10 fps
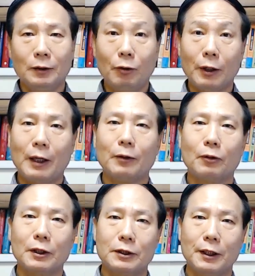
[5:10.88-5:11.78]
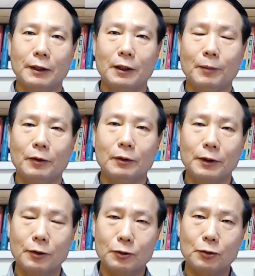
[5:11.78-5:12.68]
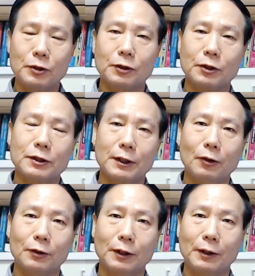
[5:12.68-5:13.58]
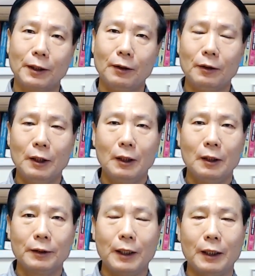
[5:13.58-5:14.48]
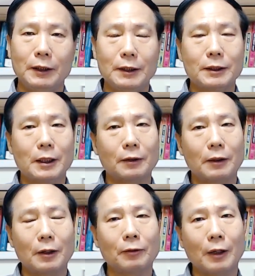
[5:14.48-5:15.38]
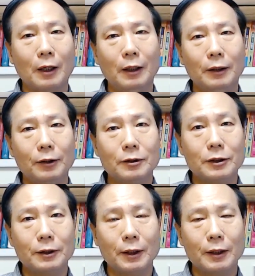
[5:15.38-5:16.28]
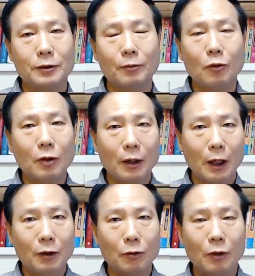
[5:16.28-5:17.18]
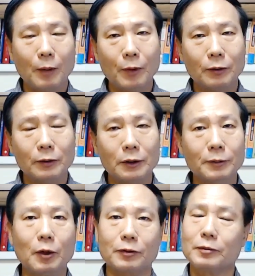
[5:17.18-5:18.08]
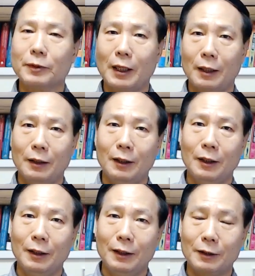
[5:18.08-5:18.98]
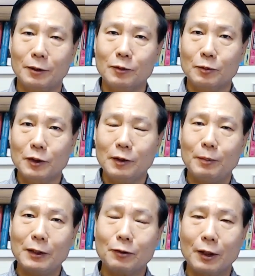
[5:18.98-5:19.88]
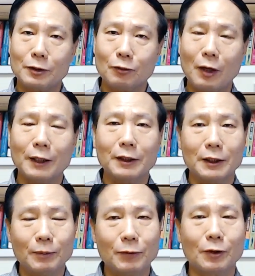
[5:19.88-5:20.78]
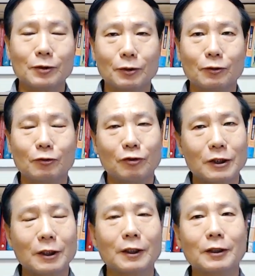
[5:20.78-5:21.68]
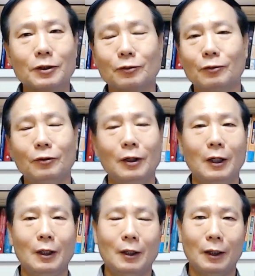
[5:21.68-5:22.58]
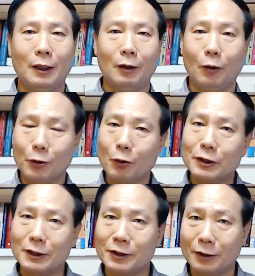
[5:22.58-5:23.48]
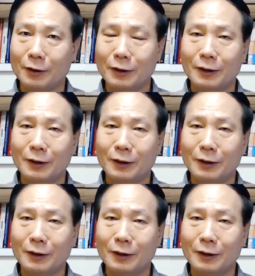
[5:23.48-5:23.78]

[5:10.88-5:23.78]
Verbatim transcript: 뇌 가로가 진행되면은 기력 소진이 느껴지니까 어떻게 돼요? 네, 일상을 하거나 현실에서 뭔가를 하려고 하면은 힘이 없습니다. 예, 점점 힘이 빠져가지고 하기가 힘들어지고 귀찮아지고 아, 어려워지죠.